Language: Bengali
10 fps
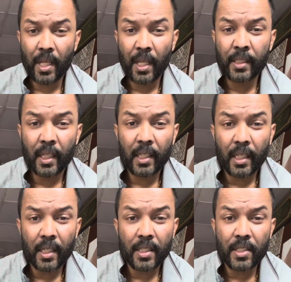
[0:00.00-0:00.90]

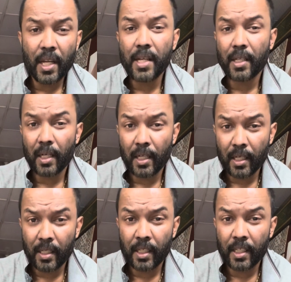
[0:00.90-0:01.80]
ইটালিয়ান যে
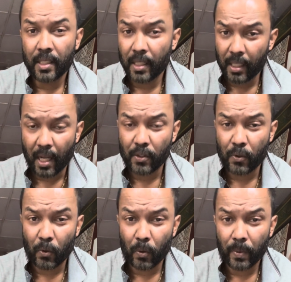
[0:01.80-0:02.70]
ইটালিয়ানের দ্বারা কাজ
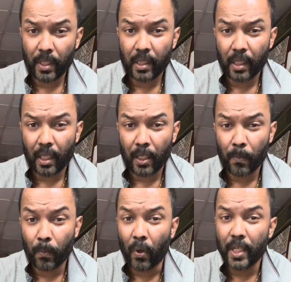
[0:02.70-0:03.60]
করবে
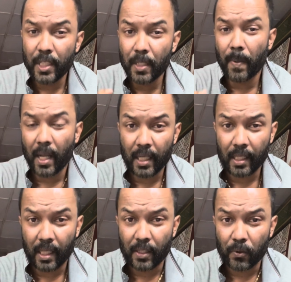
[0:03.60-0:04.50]
তারপরে যে বাঙালি
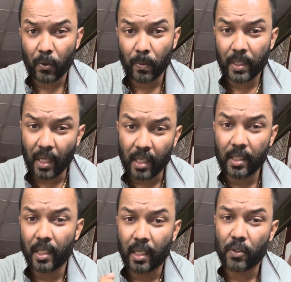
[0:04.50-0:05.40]
কাজ করবে তার
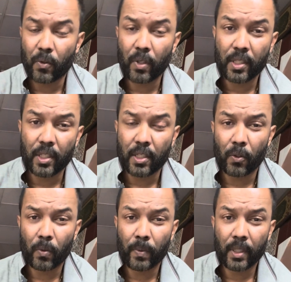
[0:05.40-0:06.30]
দ্বারা কাজ করার চেষ্টা
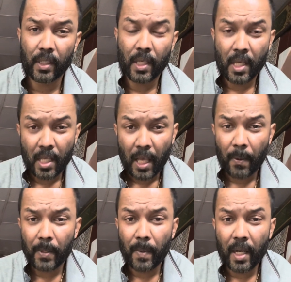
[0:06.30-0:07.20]
করবেন
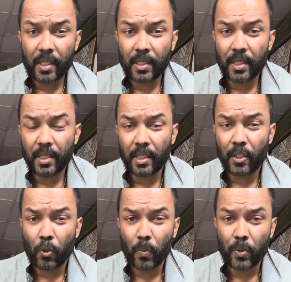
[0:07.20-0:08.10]
আমার বাংলাদেশে যেটা
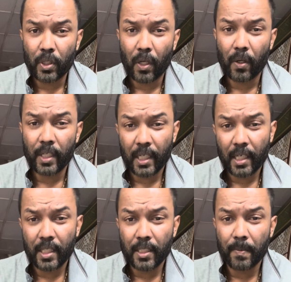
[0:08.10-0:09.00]
সমস্যা হয় এখানে
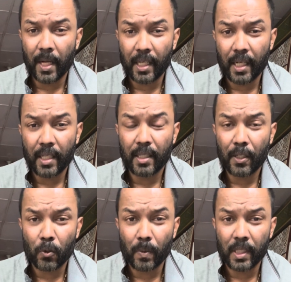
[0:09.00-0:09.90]
যে ভাইয়ের এখান থেকে
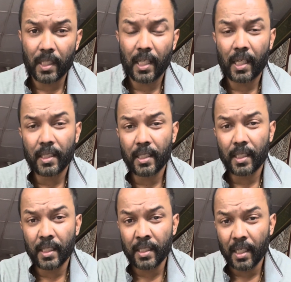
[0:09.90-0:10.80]
জমা দেয় দেখা যায়
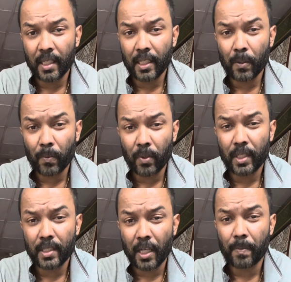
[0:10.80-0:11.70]
ইটালিয়ানের পরে
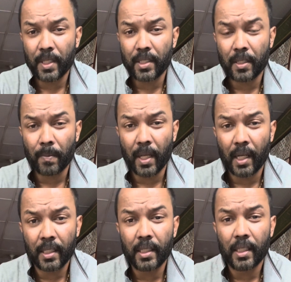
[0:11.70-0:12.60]
চার পাঁচটা
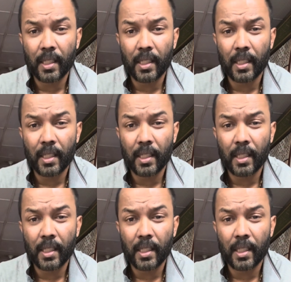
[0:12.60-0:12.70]
বাঙালির